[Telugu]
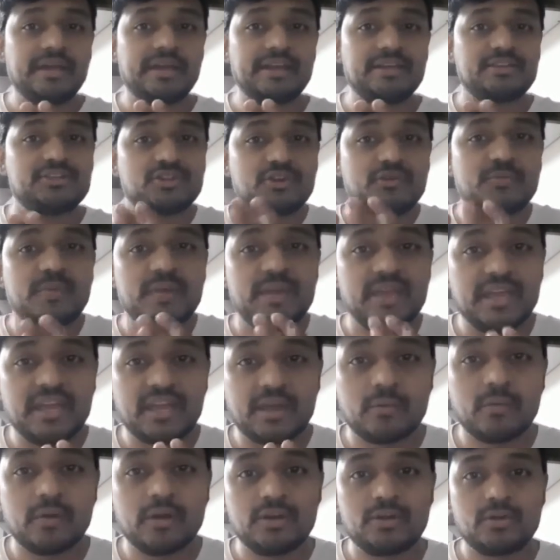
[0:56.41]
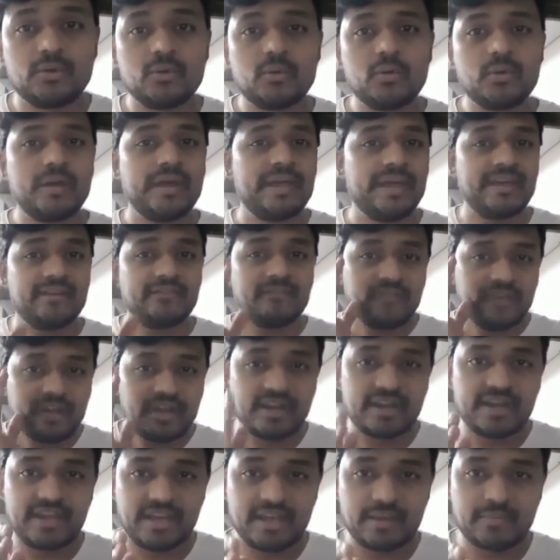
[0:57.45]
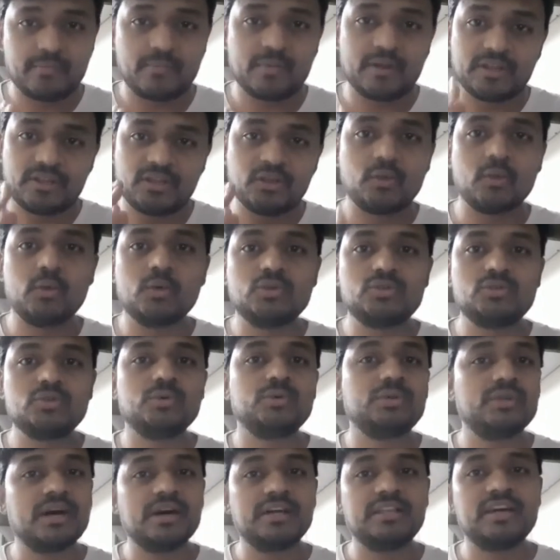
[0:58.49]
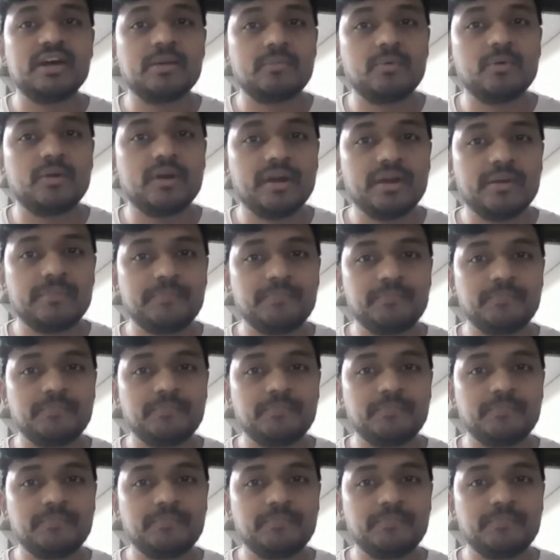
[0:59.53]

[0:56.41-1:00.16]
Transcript: ఇట్ షుడ్ బీ ఈక్వల్ టు ఎవ్రీ డే ప్రతిరోజు దాదాపుగా